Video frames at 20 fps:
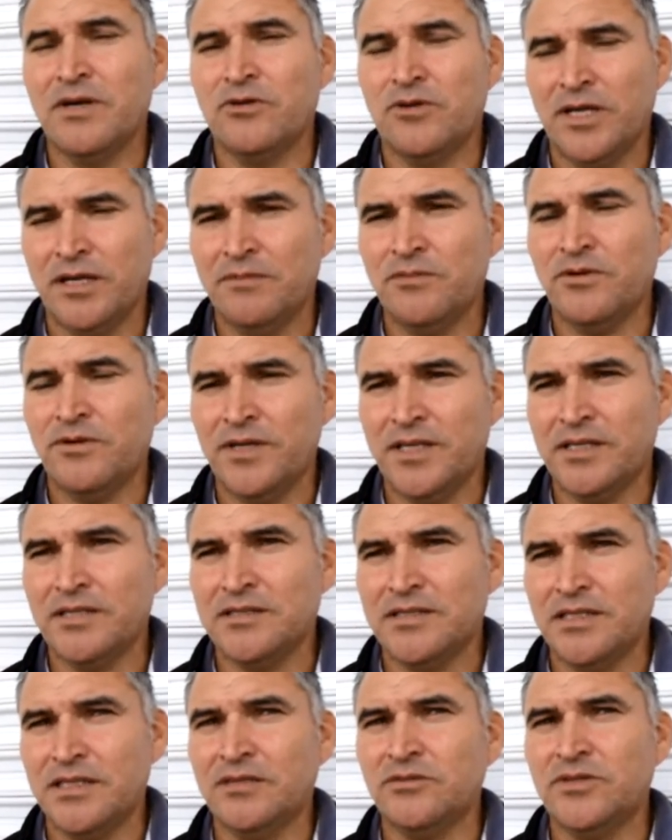voy a mover,
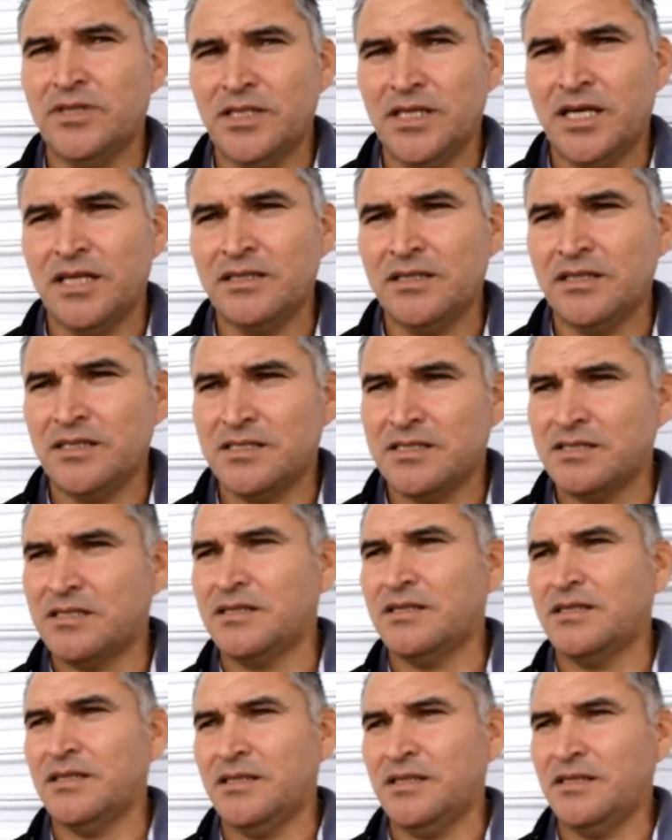sí, un día antes,
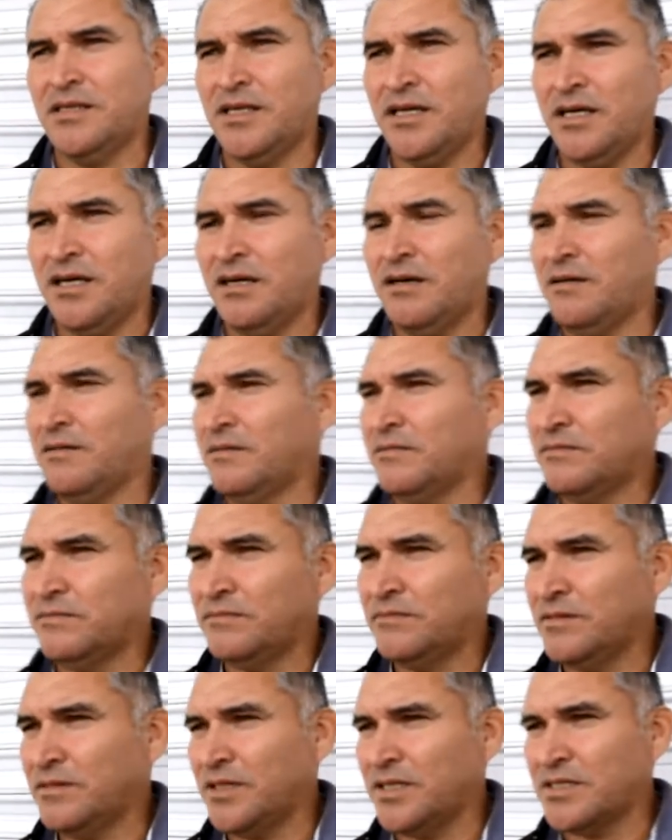un día
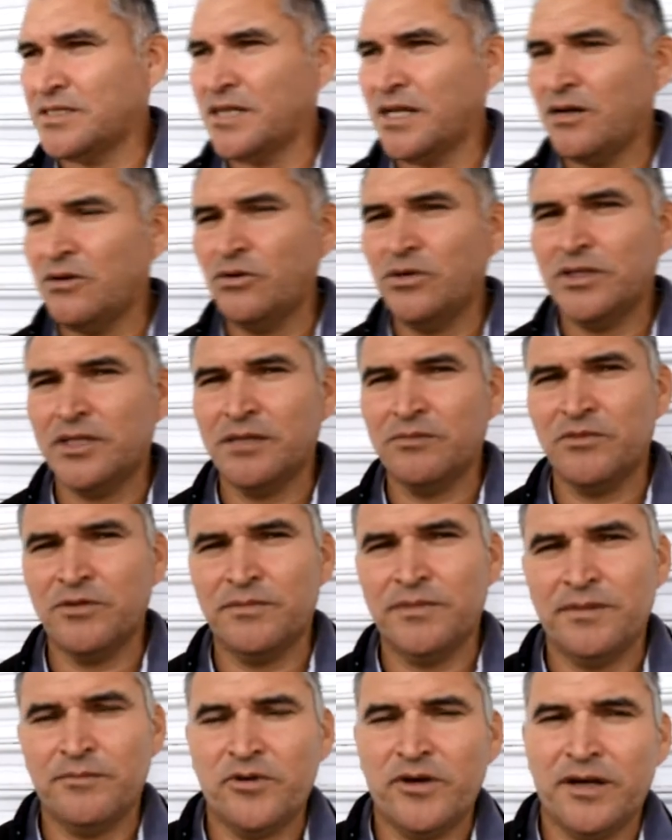quizás último
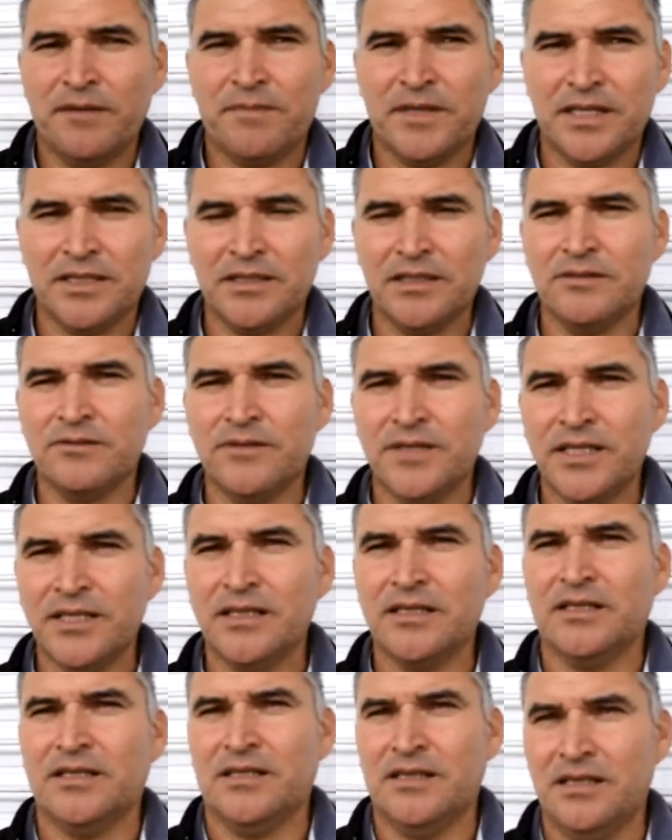me mueva para Tijuana.
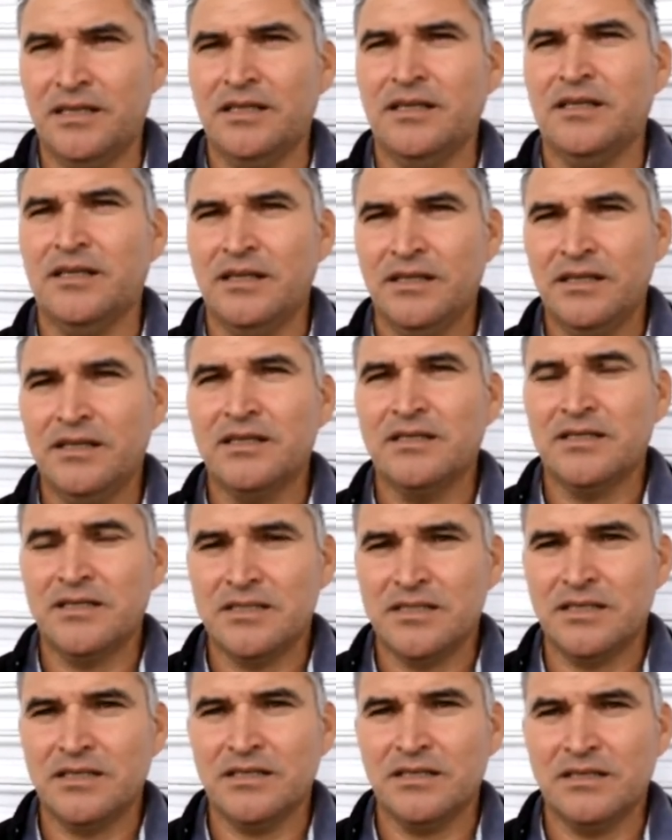
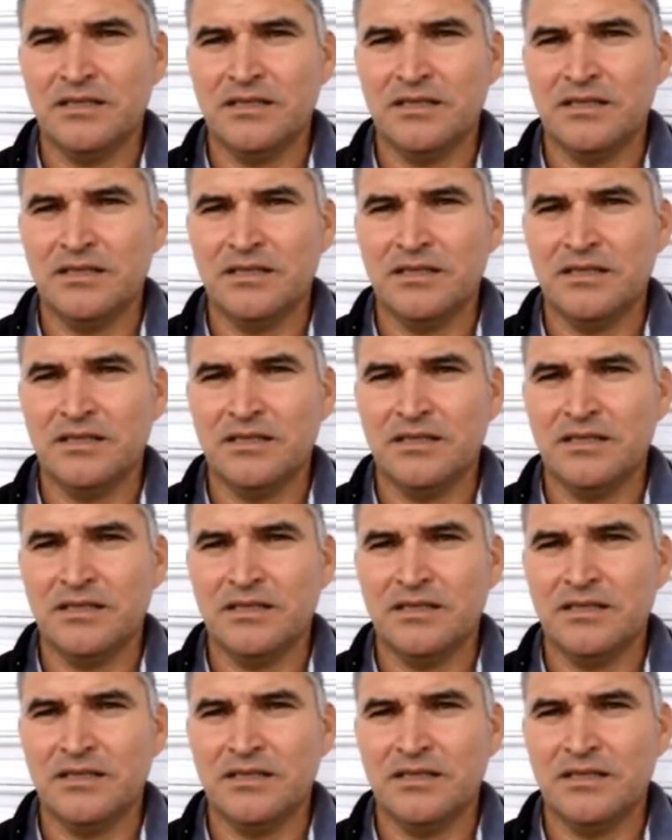Sí.